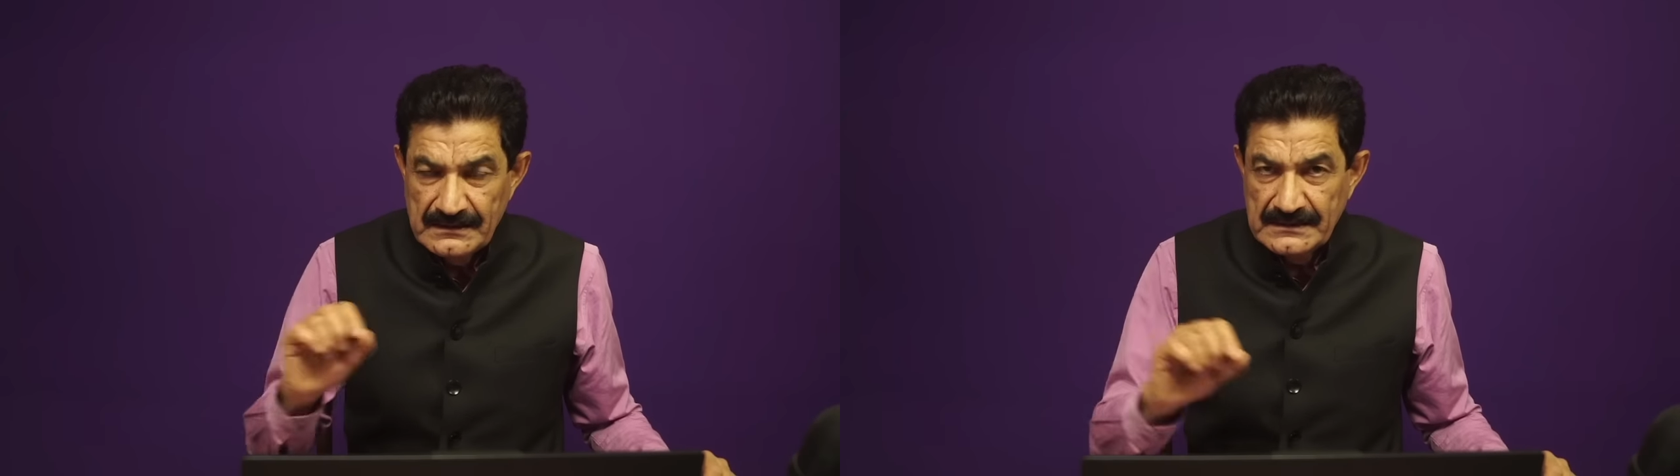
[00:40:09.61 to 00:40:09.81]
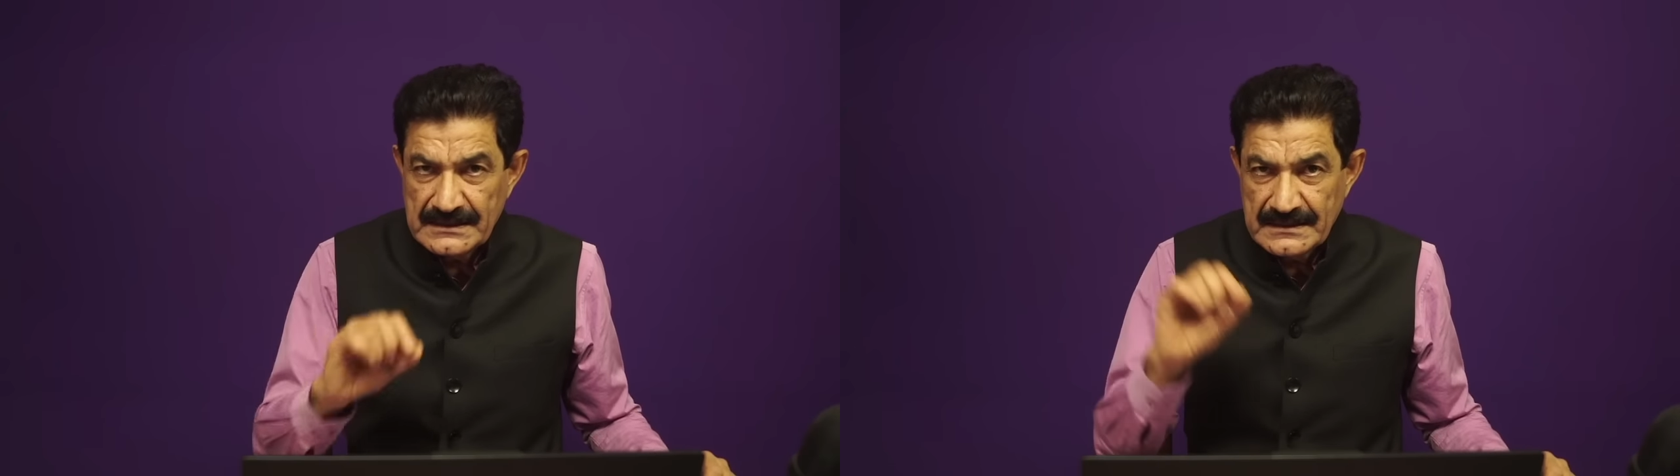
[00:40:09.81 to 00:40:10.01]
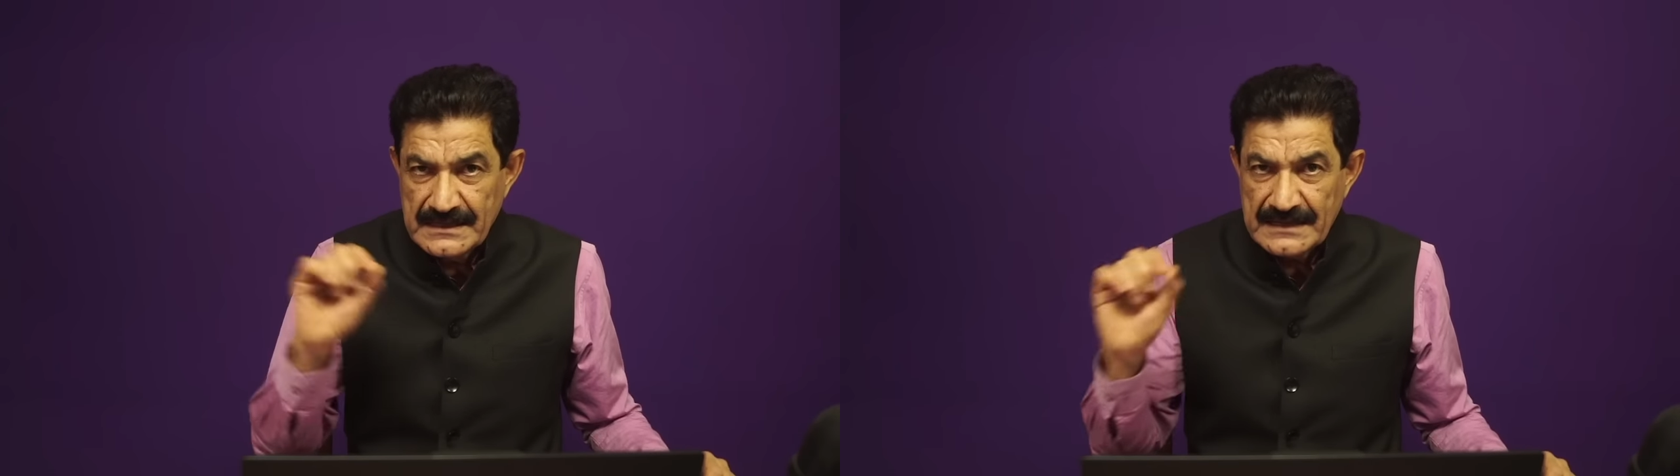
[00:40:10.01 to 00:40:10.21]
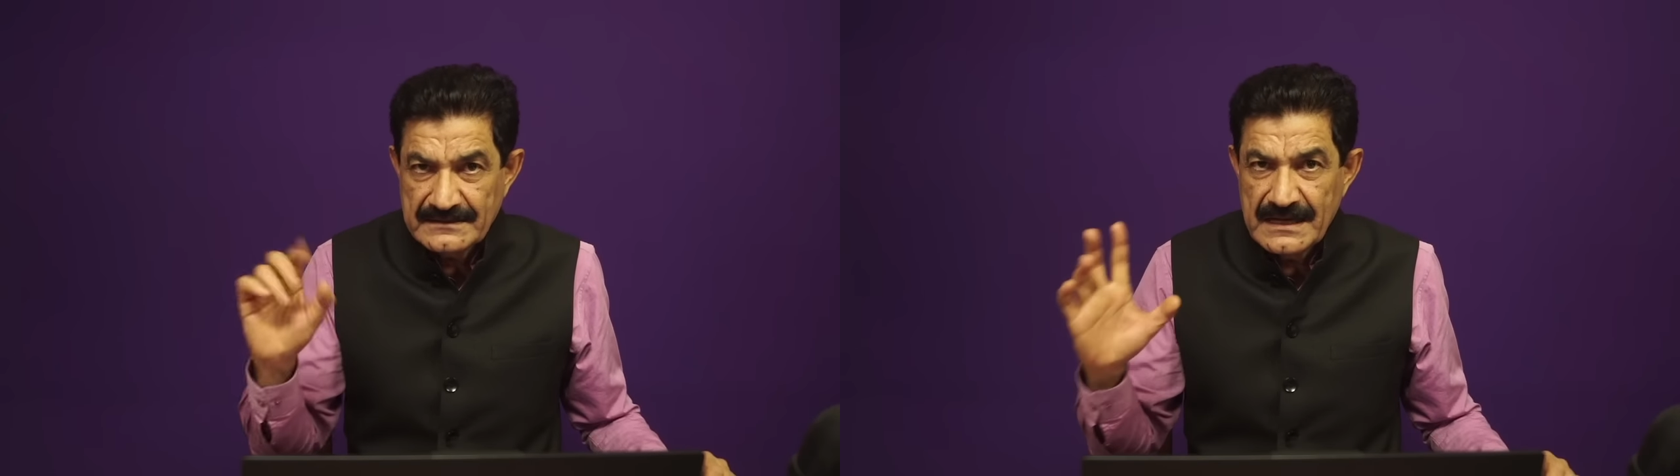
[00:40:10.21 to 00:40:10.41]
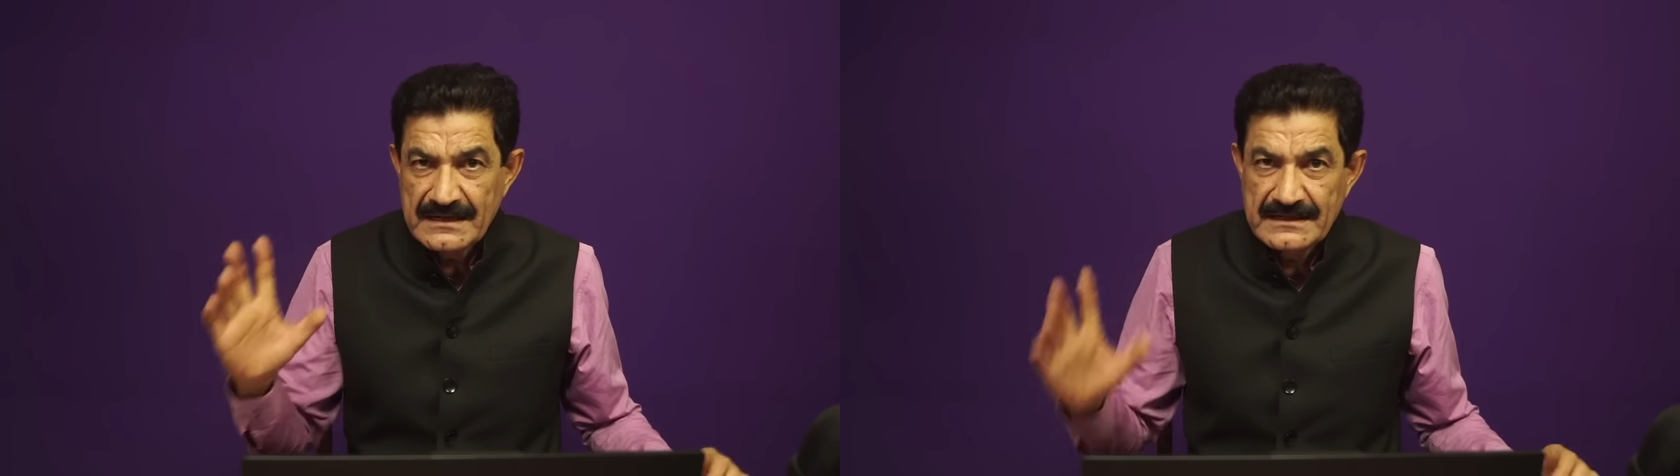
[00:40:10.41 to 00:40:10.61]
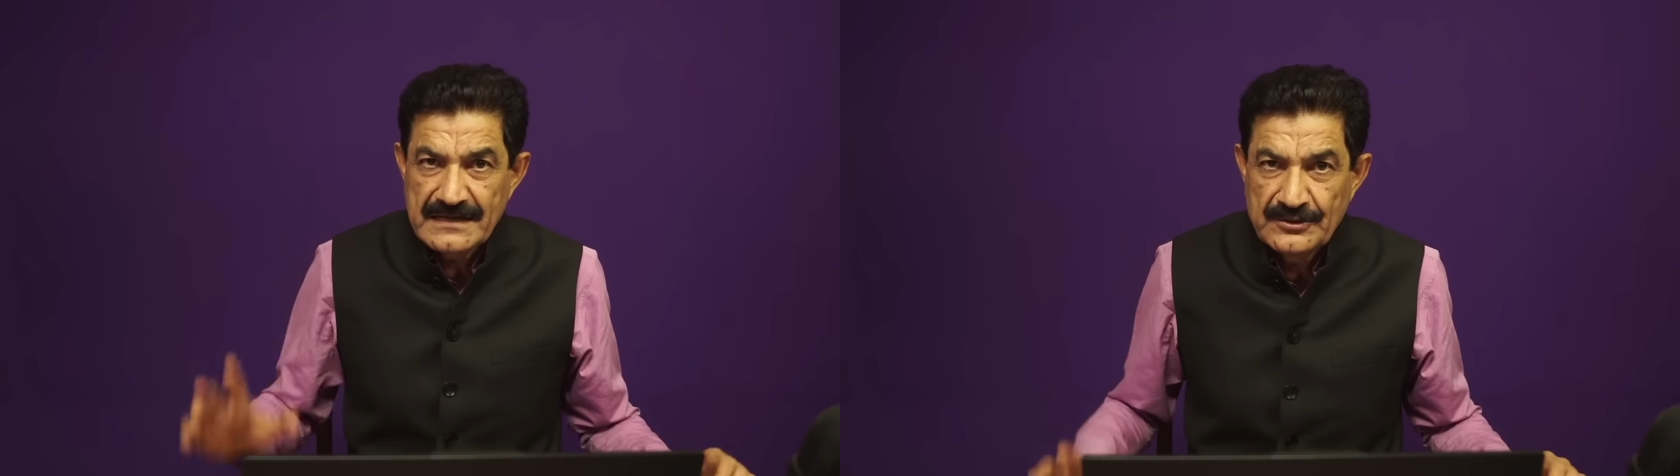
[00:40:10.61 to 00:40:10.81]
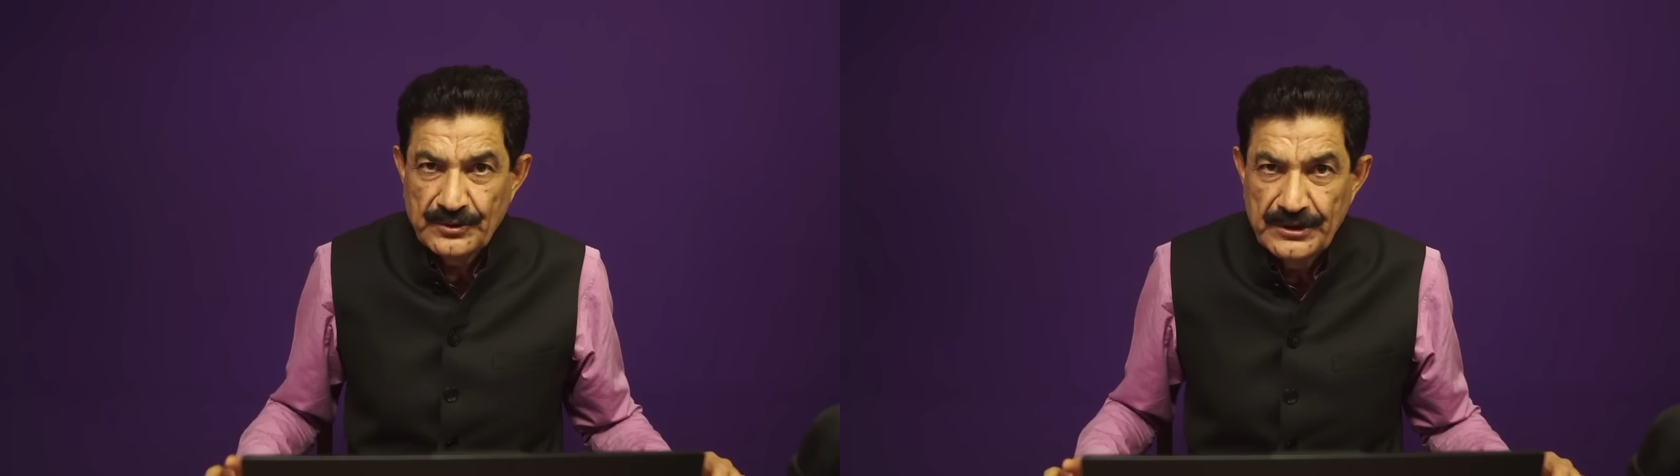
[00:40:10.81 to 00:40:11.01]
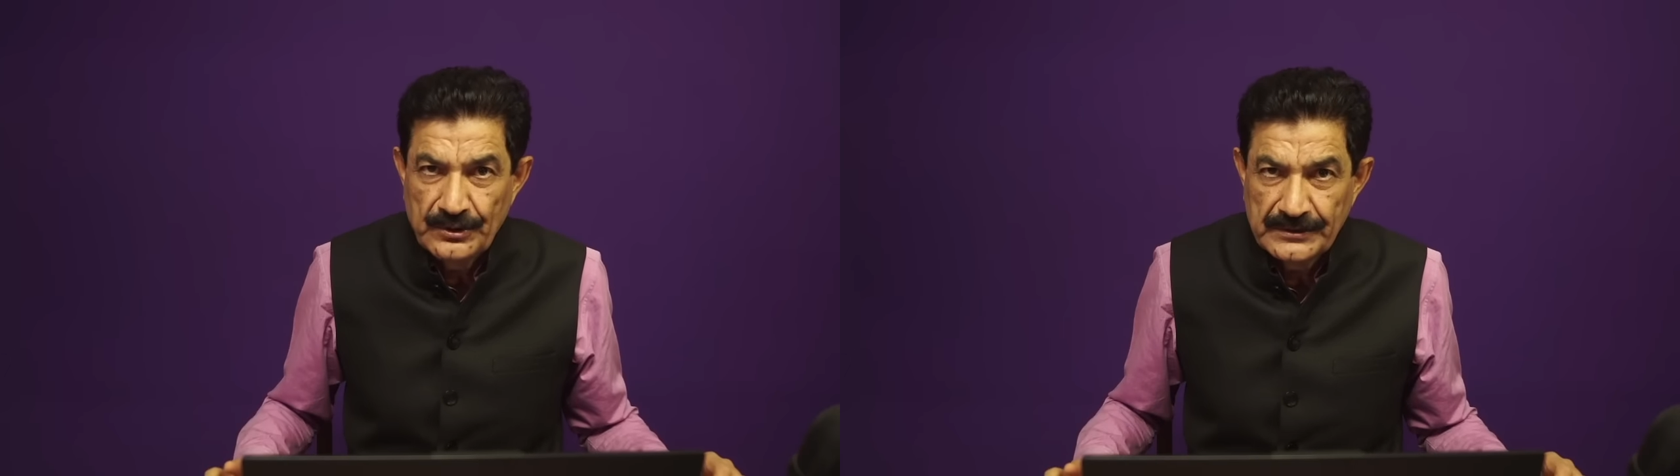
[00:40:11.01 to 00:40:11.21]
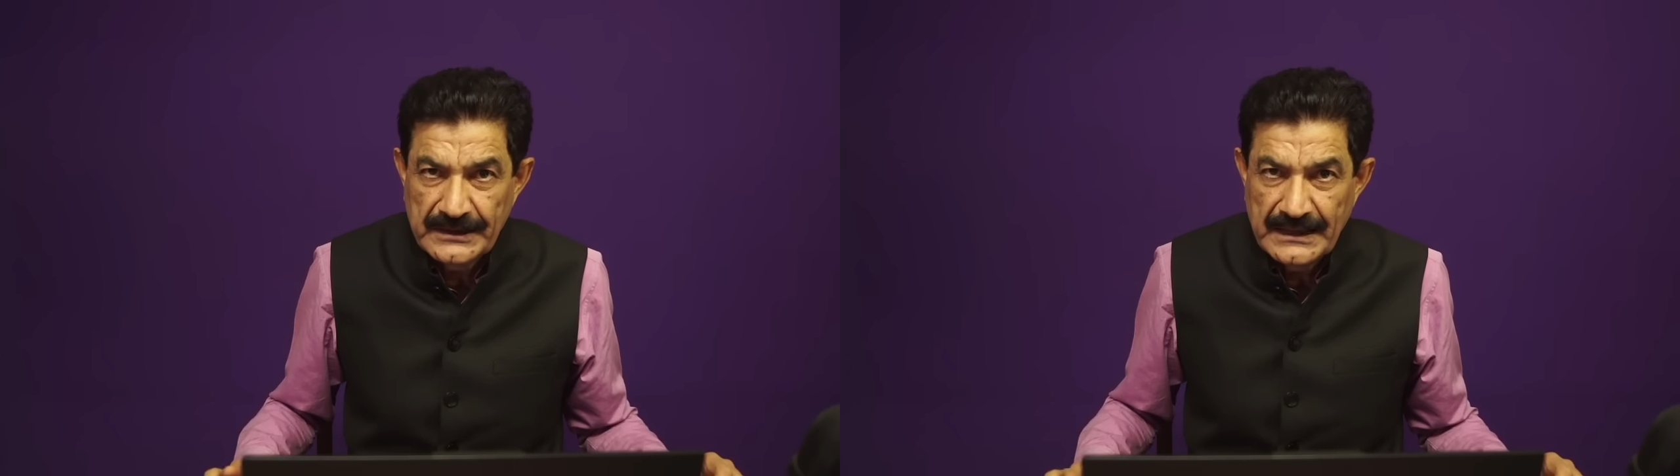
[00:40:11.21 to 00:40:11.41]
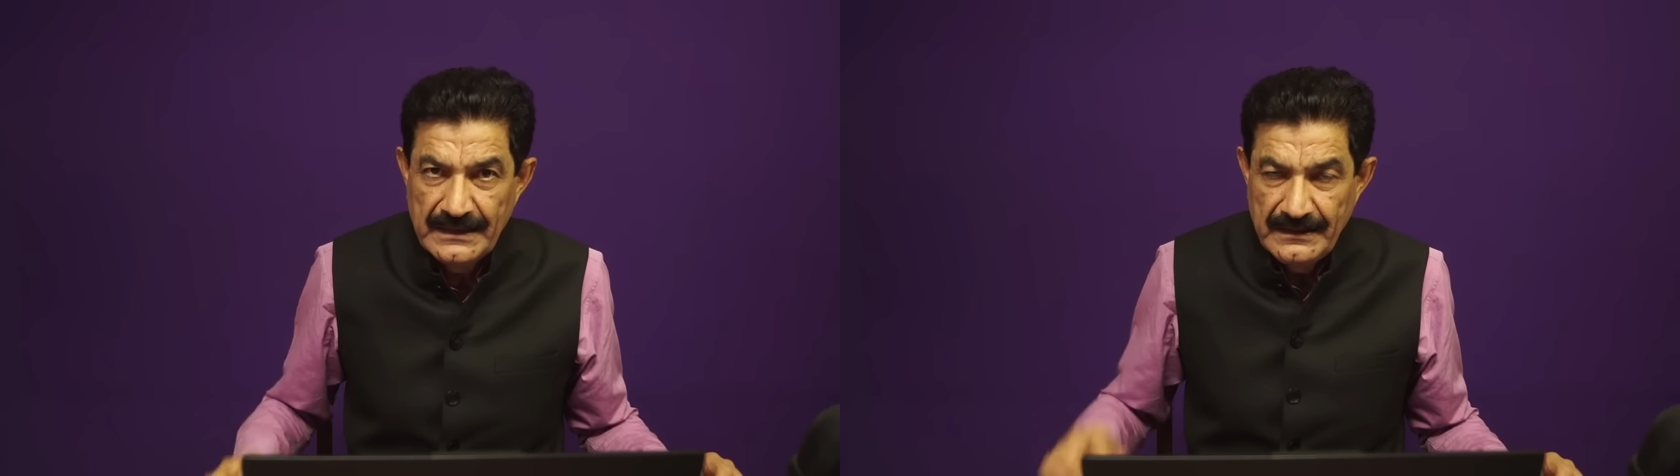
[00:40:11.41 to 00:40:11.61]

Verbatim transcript: दस हजार सेल के साथ जुड़ी होती है